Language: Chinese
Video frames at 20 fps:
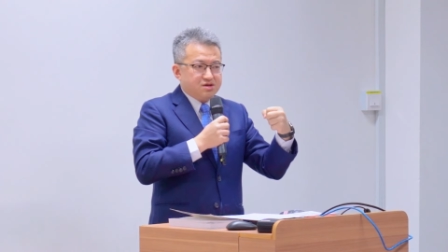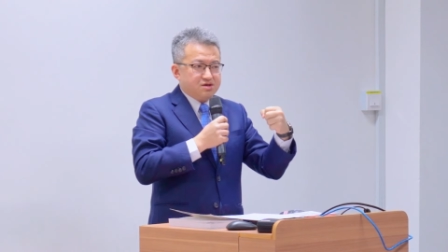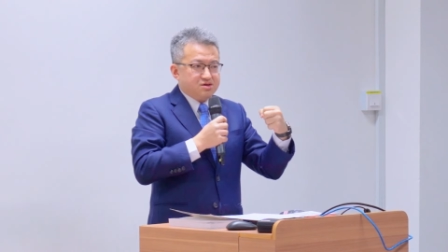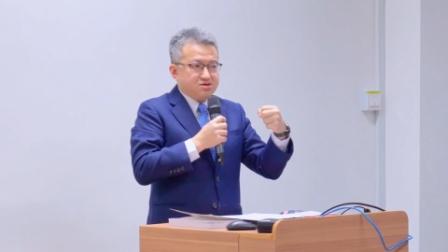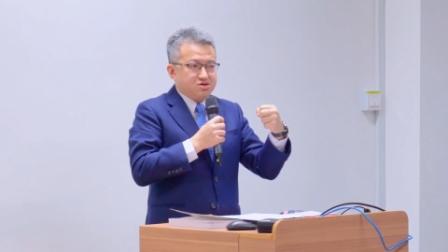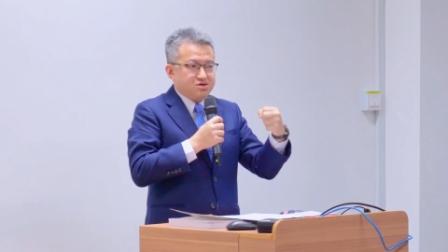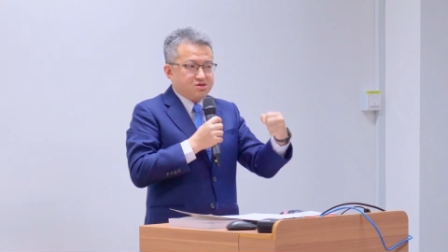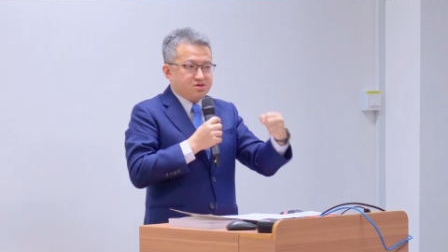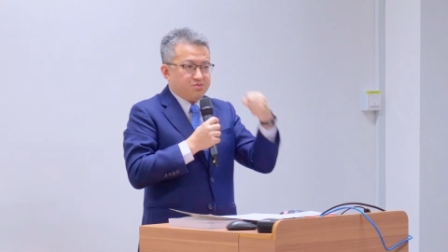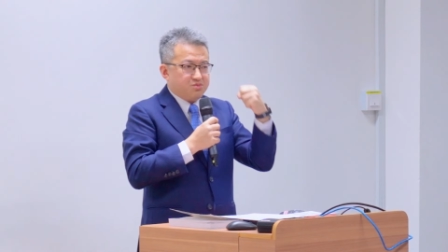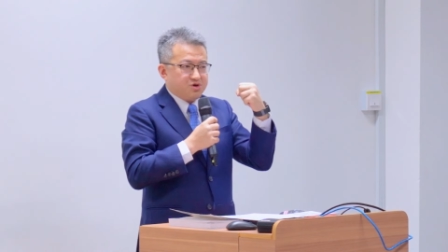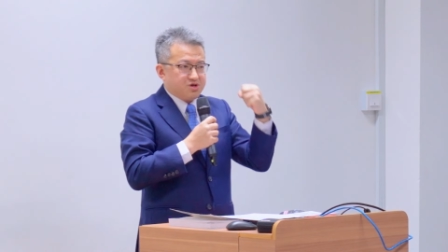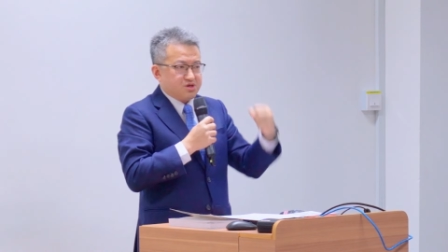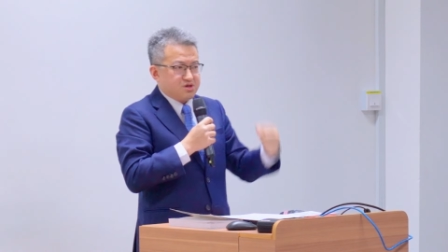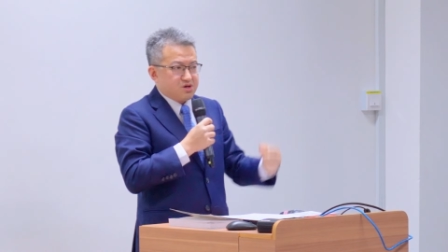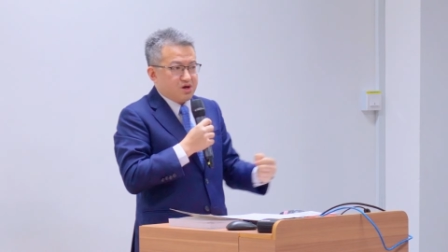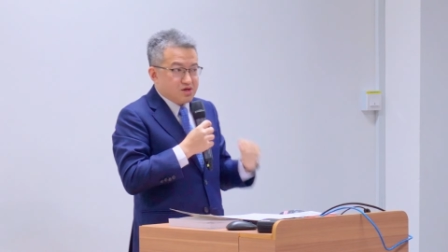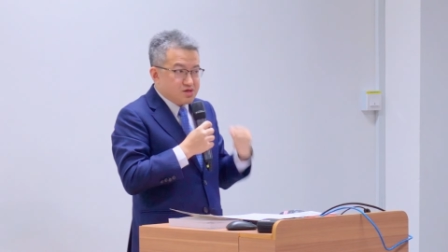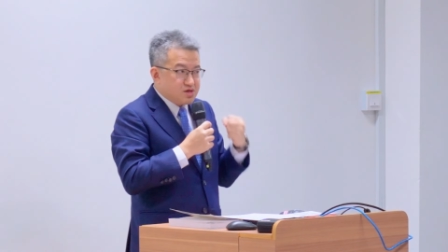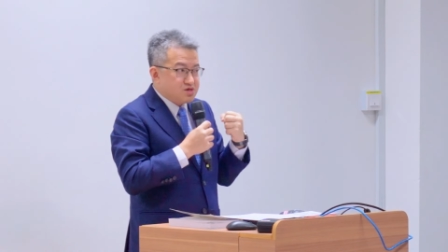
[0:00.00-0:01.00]
是什么？
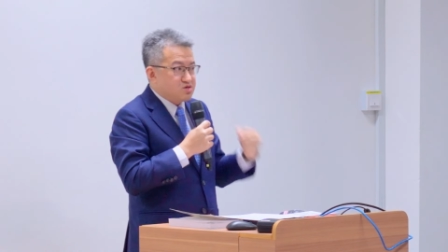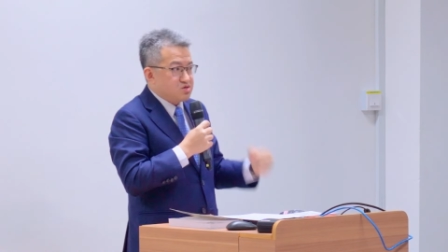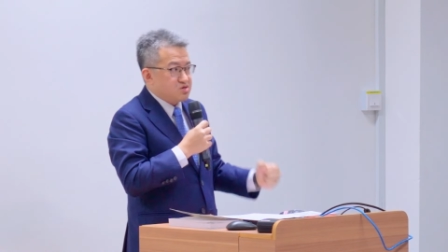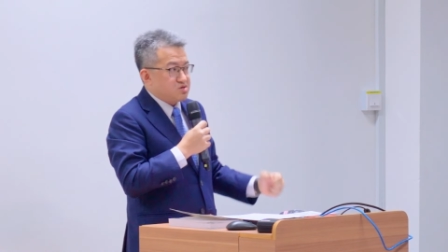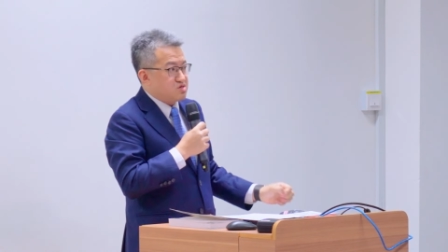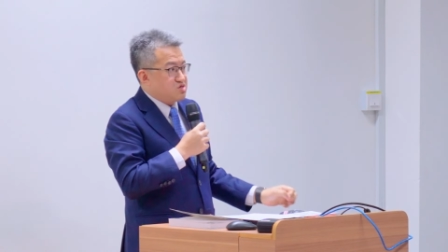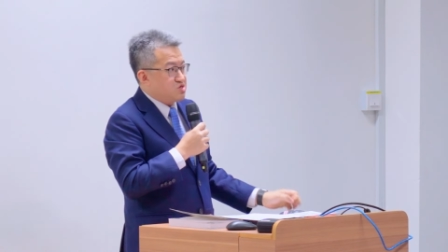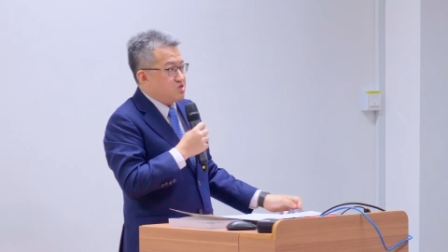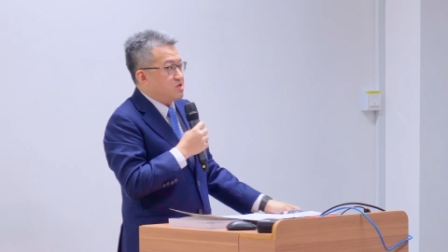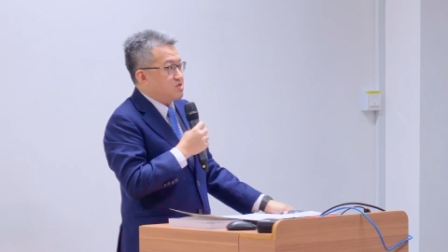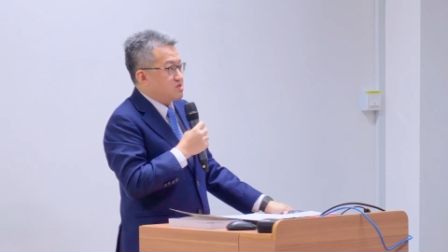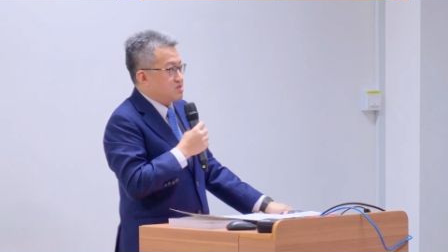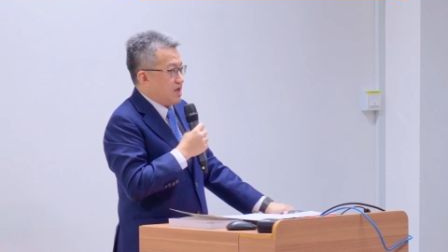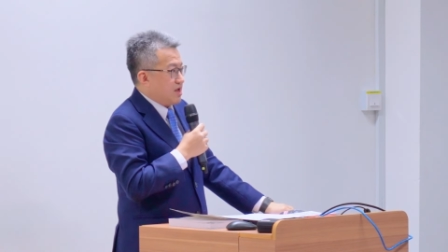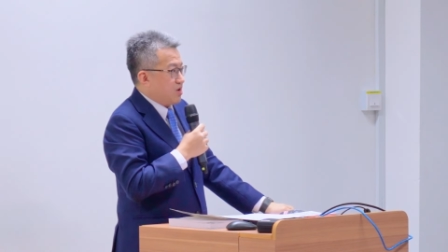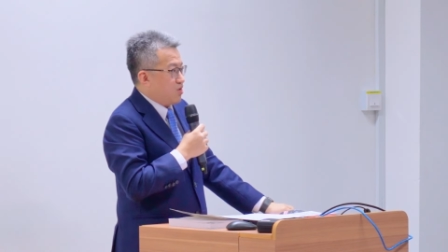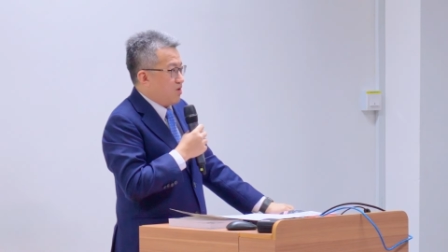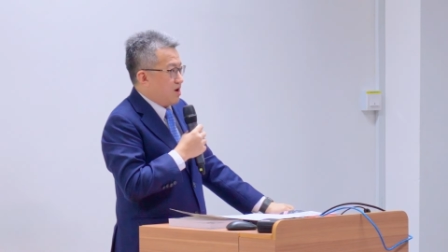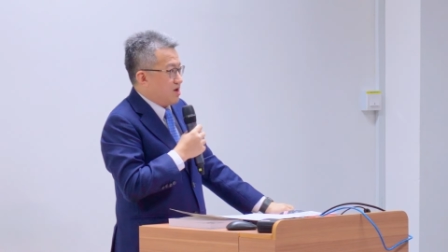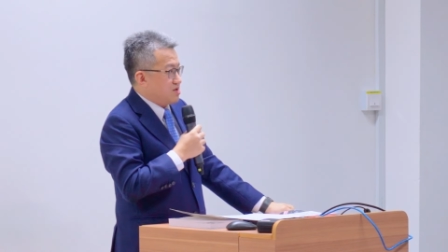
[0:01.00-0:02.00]
可能是现代
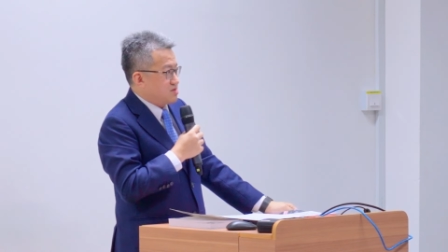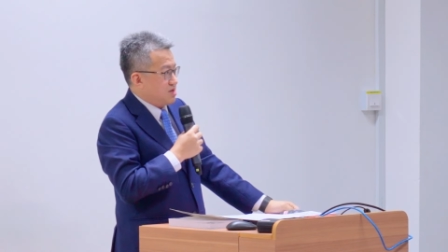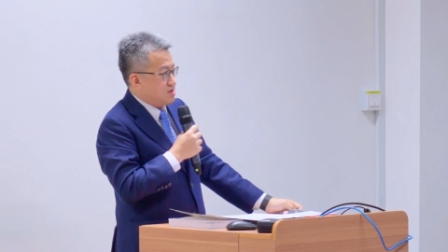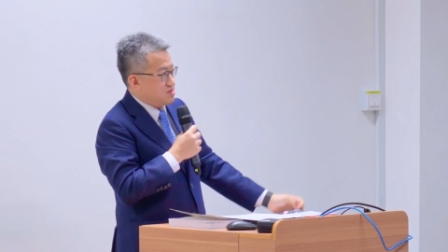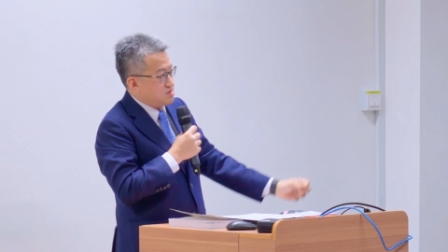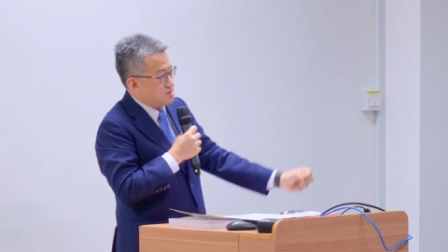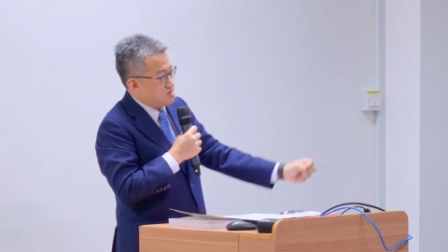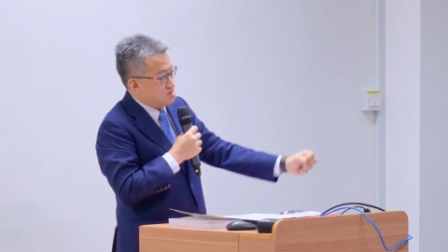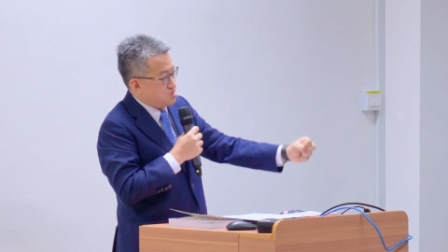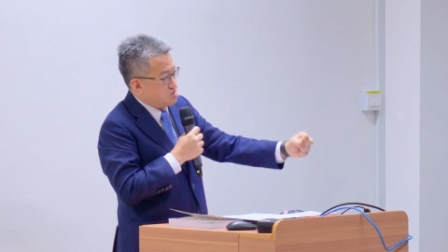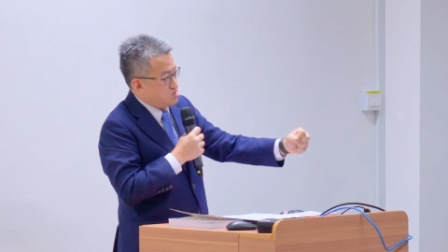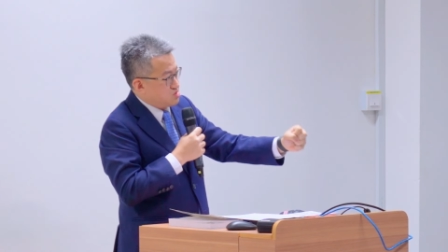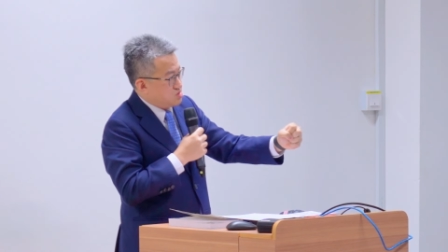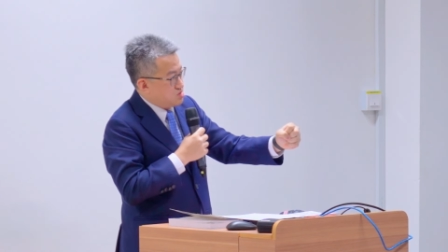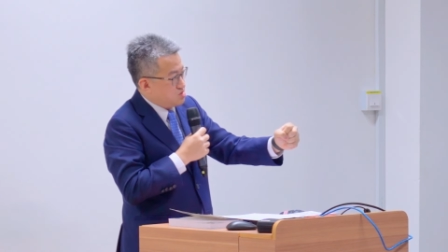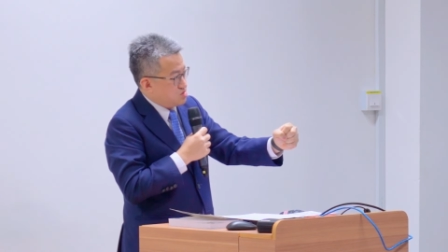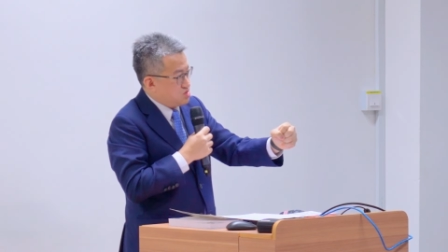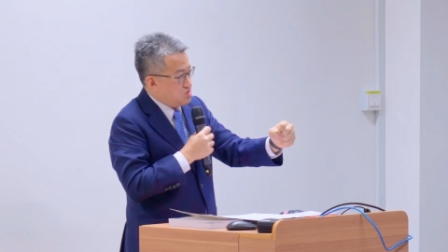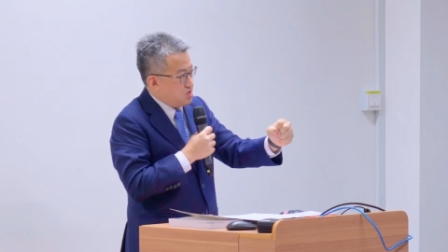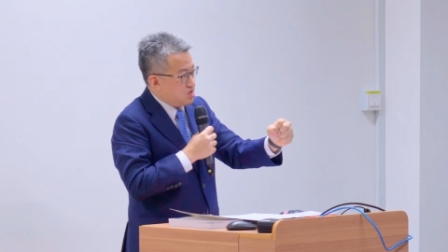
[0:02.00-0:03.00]
化，他那个
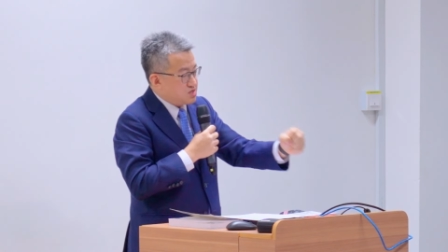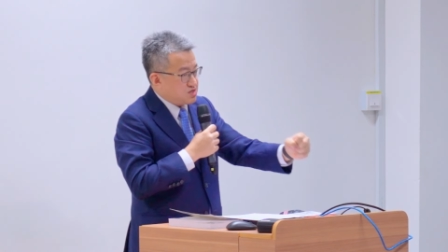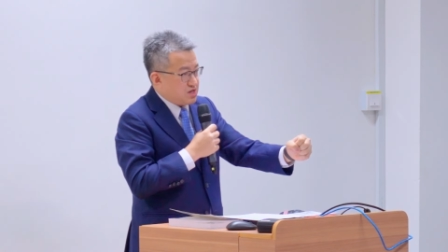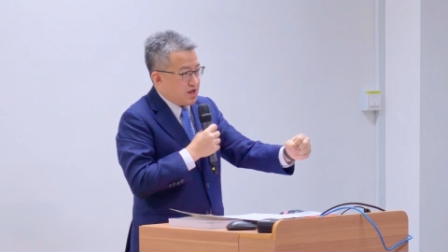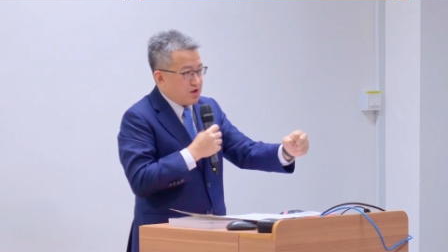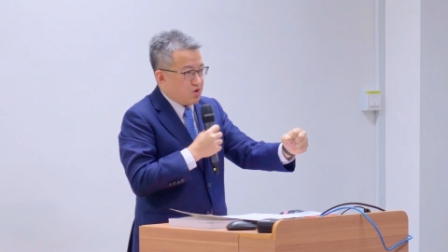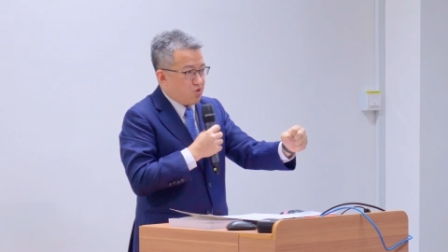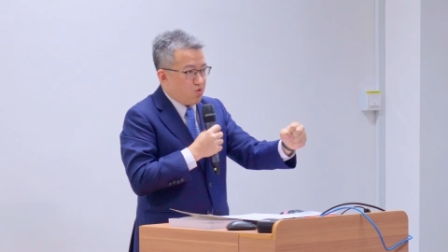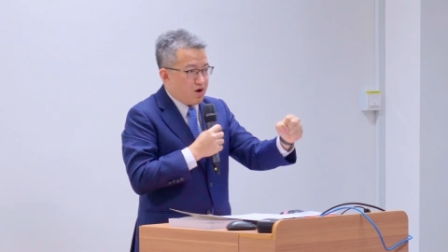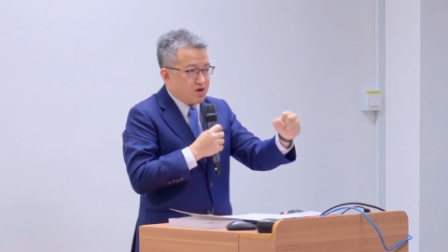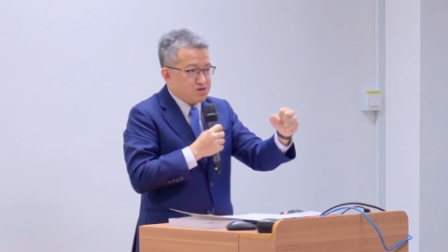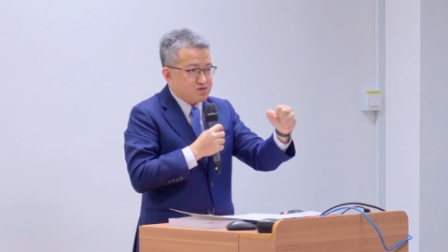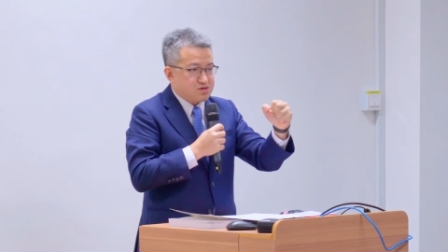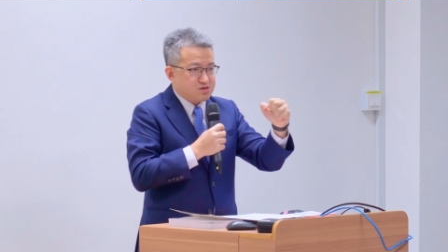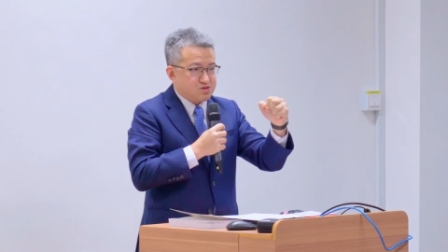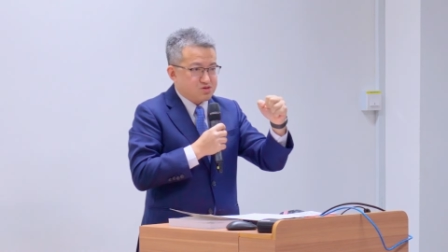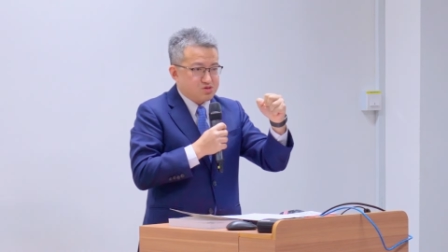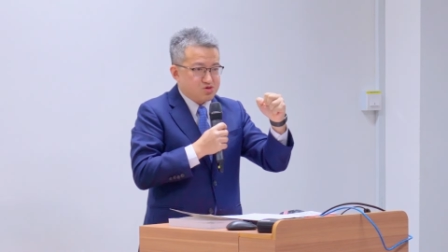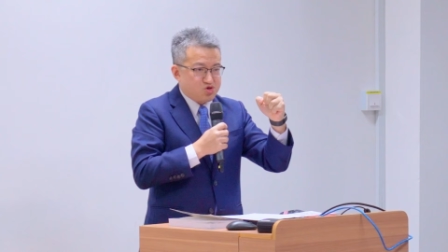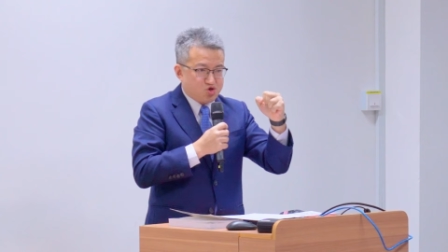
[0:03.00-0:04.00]
现代化的
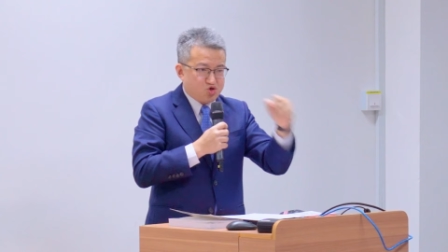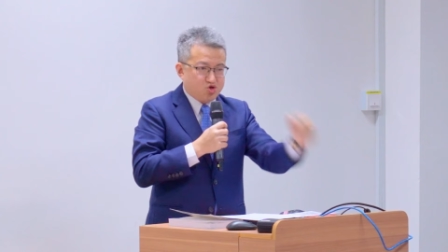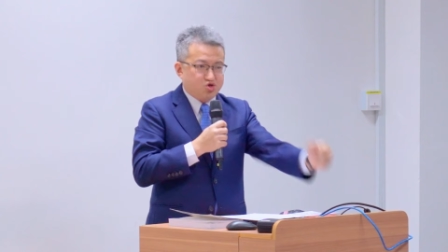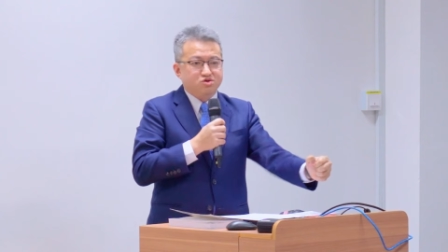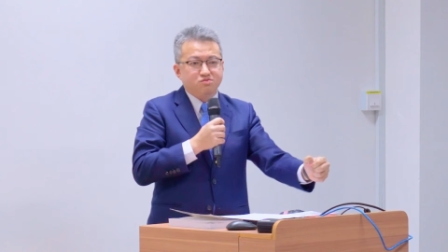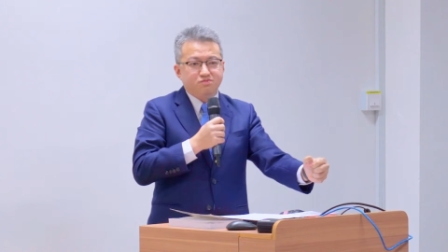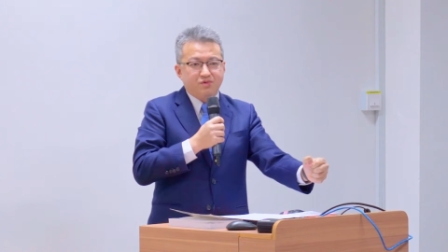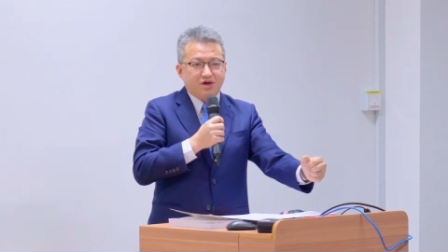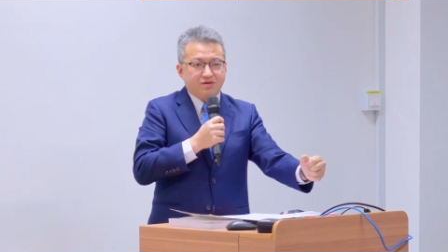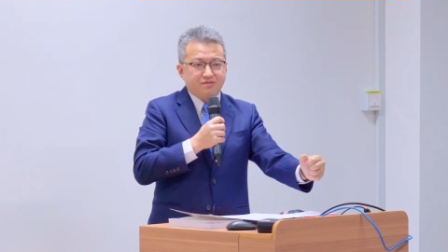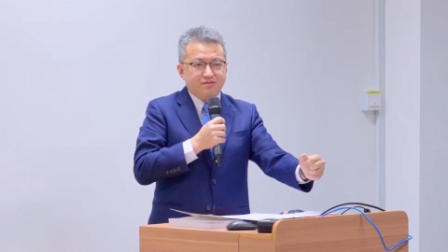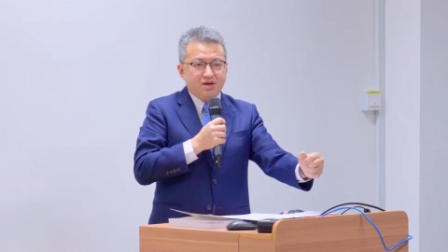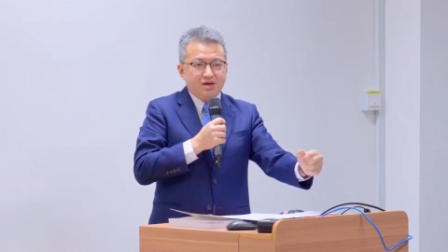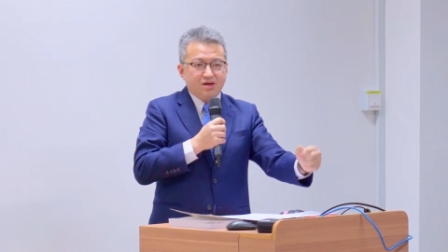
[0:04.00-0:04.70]
使命，